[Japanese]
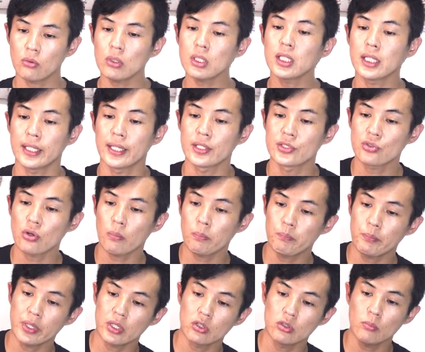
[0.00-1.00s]
これでね、
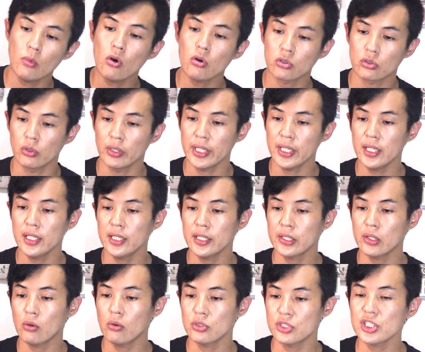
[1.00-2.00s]
ショッピングモールの営
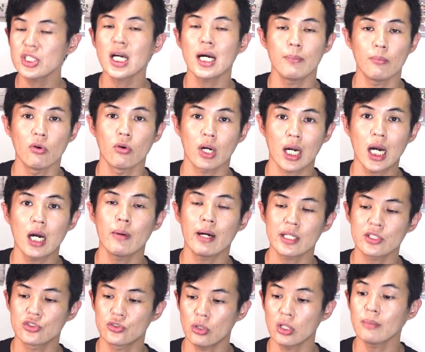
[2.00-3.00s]
業時間も変
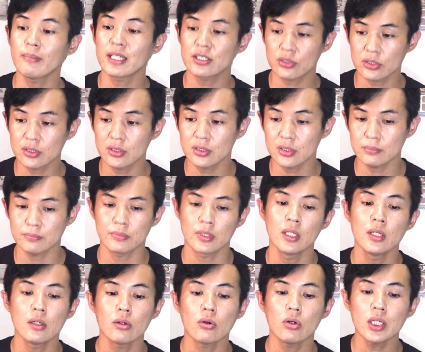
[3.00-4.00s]
わっちょります。
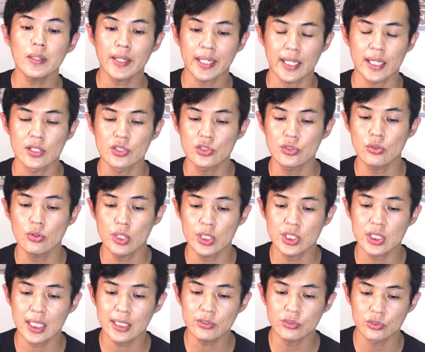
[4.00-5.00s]
これはね、11
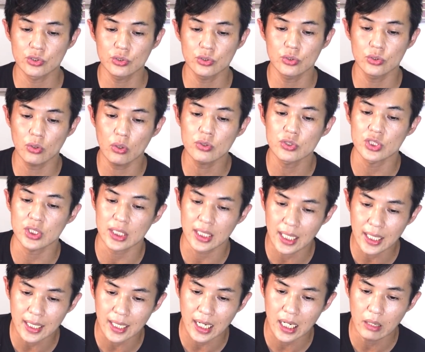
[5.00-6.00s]
月15日
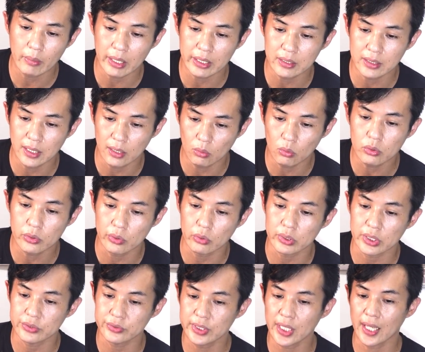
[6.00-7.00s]
から変わっておるよ
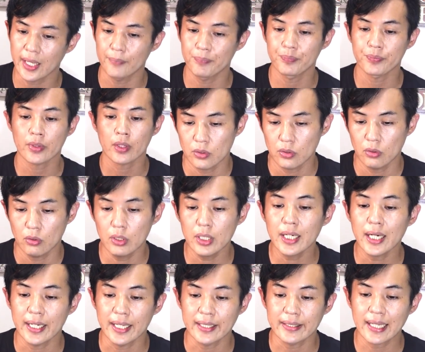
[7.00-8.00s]
うですね。こ
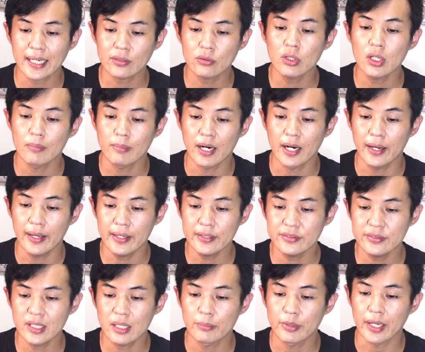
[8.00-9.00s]
れがね、例えば
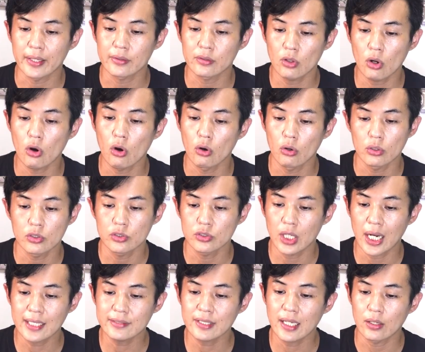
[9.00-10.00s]
SM やと、
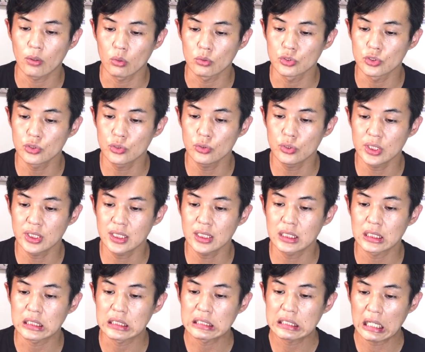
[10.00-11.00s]
朝の11
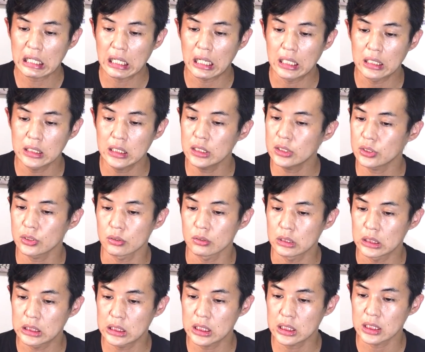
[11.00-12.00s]
時から
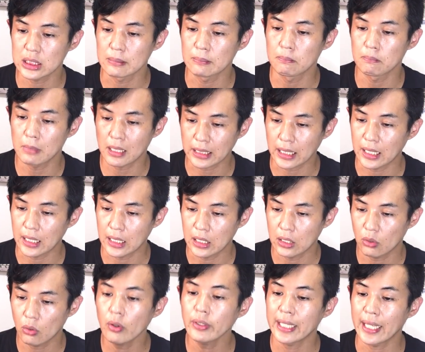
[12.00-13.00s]
21時まで。
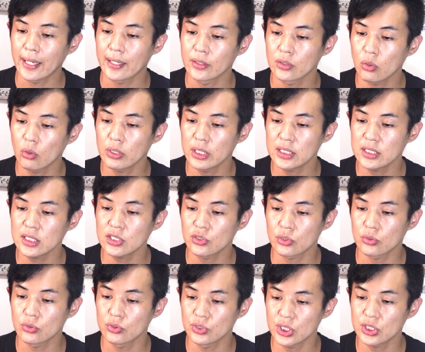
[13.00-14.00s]
ほいで、土日
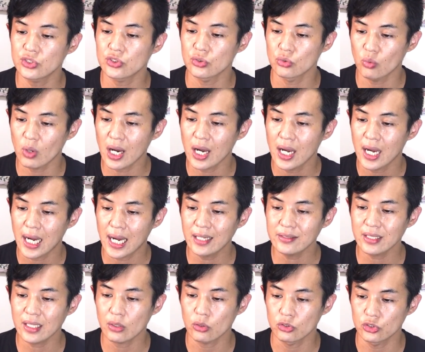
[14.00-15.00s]
祝日は
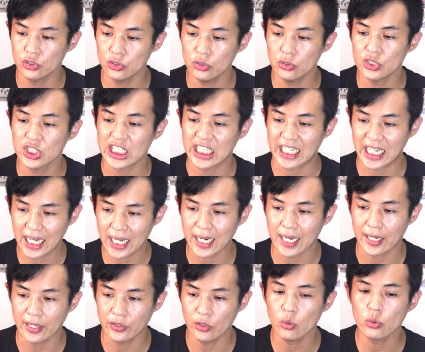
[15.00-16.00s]
朝の10時か
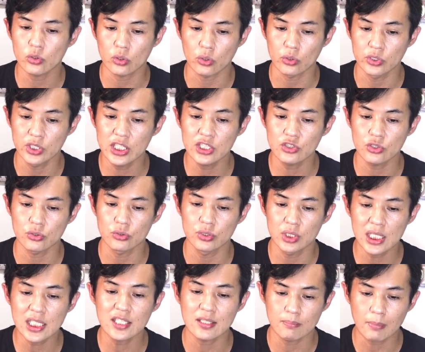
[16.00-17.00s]
ら夜の
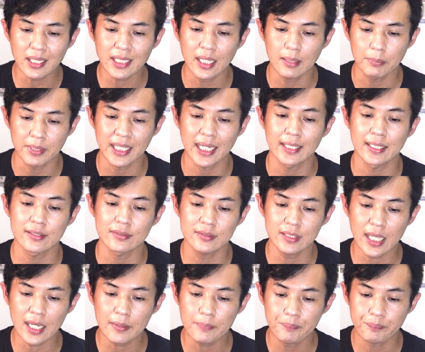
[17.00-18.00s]
22時までみたいで
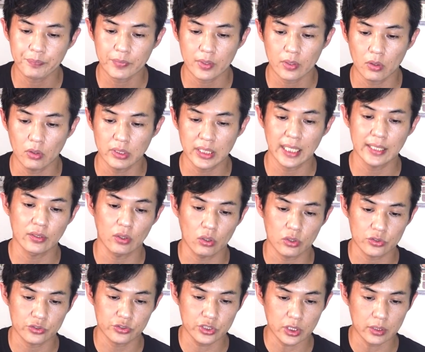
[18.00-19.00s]
すね。こんなんどう
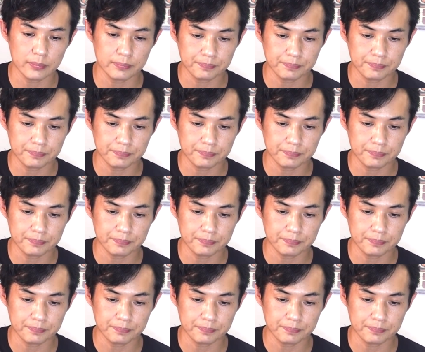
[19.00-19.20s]
す。